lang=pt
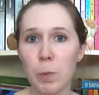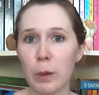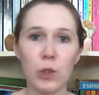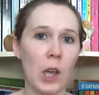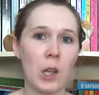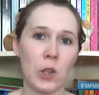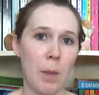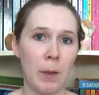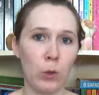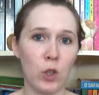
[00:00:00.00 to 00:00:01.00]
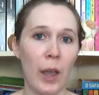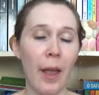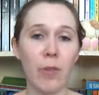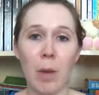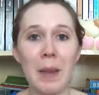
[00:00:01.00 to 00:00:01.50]
pelos relacionamentos
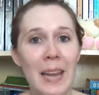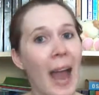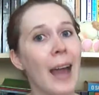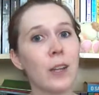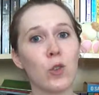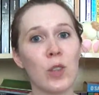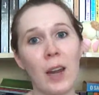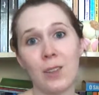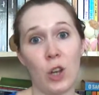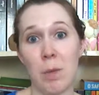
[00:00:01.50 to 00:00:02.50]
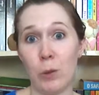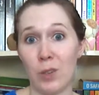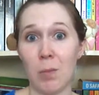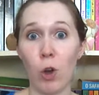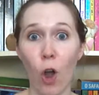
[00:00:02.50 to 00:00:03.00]
familiares, os
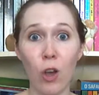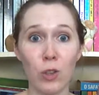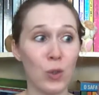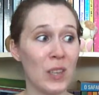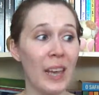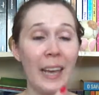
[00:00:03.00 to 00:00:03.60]
relacionamentos amorosos.